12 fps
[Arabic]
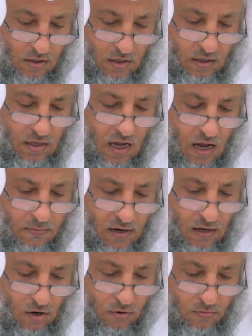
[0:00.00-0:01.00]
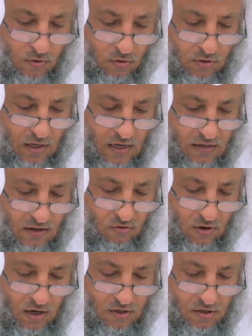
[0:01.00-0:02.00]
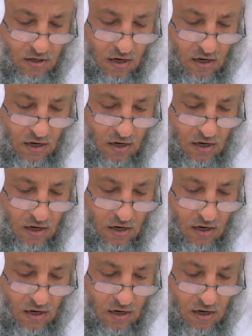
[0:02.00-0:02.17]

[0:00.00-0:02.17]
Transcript: عند عمل قوم لوط يهتز عرش